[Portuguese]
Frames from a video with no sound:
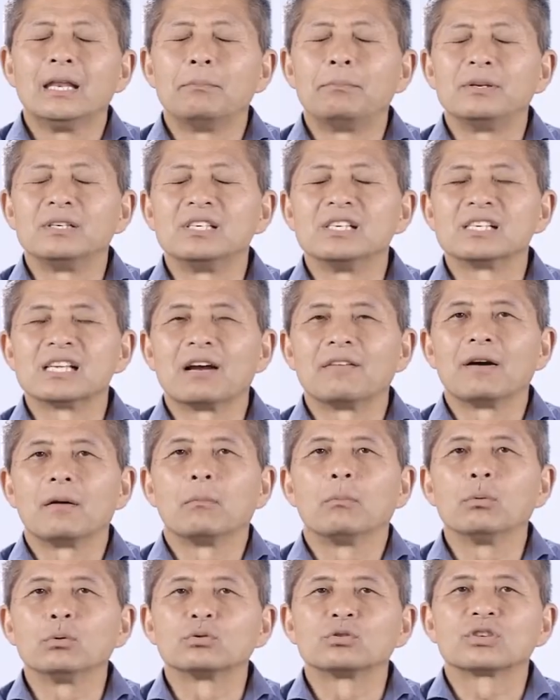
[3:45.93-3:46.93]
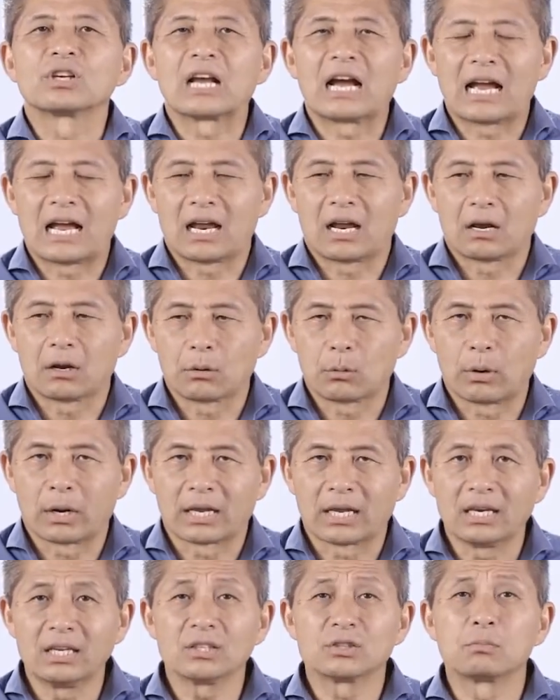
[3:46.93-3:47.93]
ele precisava buscar com
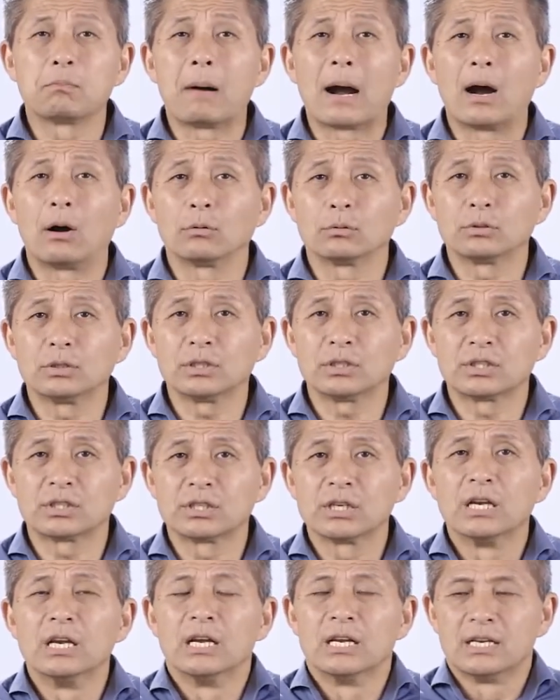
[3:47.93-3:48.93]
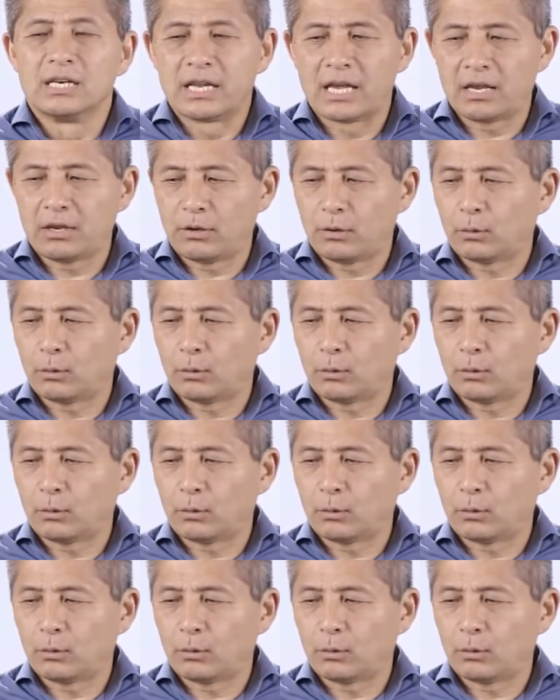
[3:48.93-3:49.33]
aqueles baldes né?